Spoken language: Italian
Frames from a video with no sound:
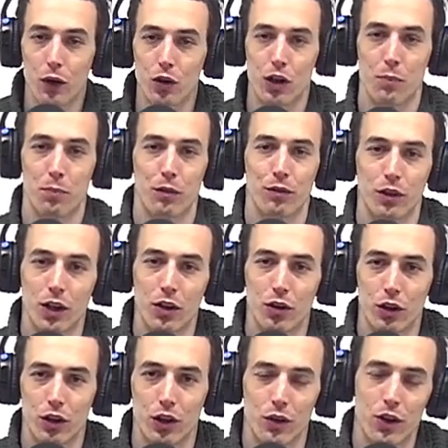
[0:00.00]
inoltre
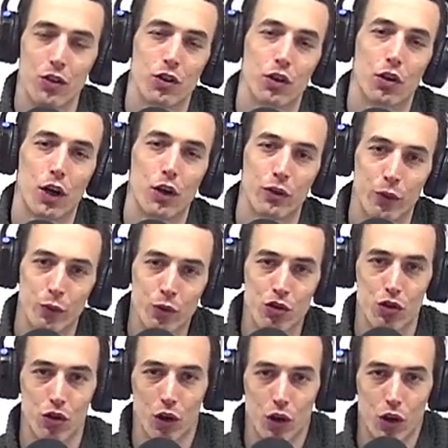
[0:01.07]
approfittato di questo
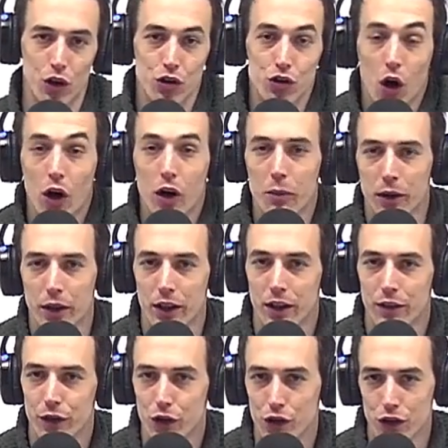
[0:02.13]
annuncio shock perché
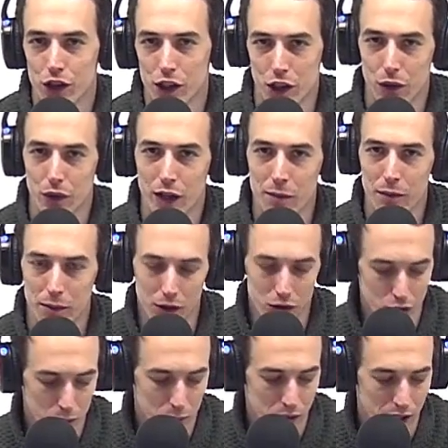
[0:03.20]
davvero si tratta di un
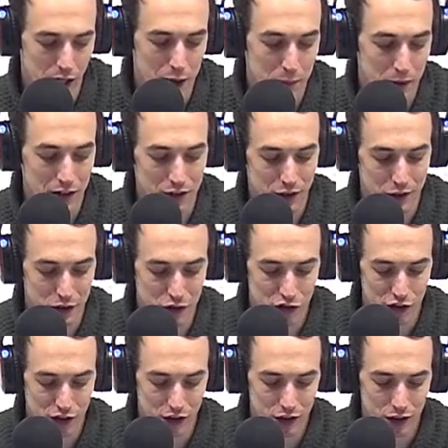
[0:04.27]
cambiamento epocale per la
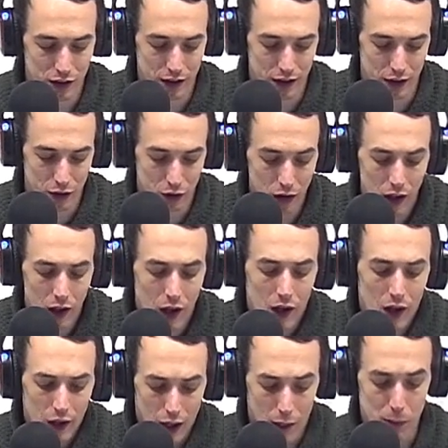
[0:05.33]
strategia di Nintendo.
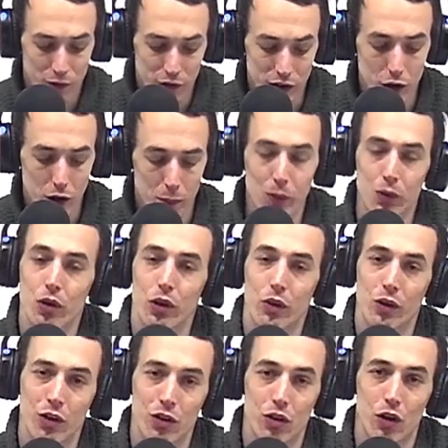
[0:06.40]
Ha approfittato appunto di
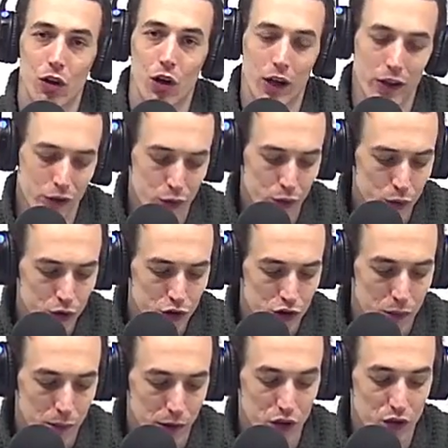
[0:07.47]
questo
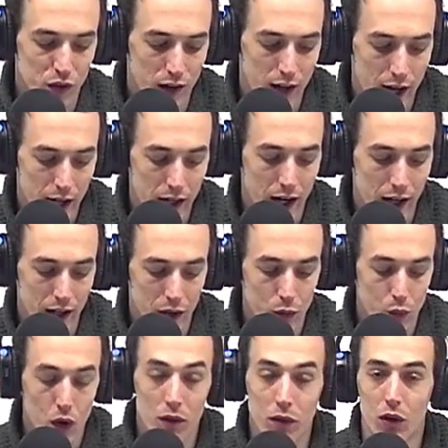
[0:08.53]
annuncio per svelare anche
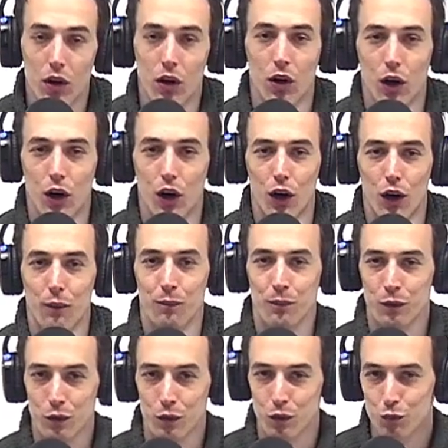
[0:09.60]
un nuovo,
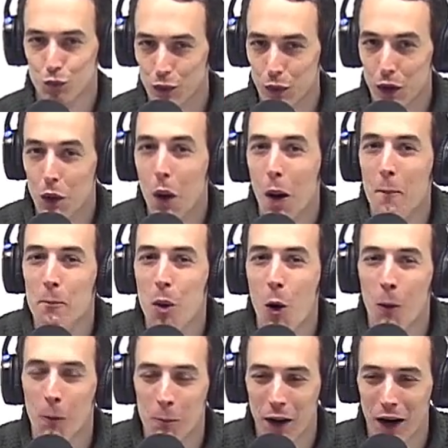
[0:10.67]
una nuova
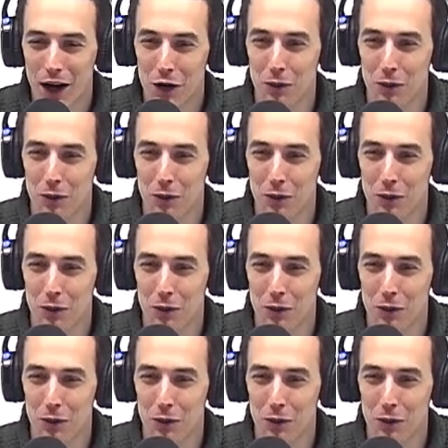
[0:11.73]
bomba,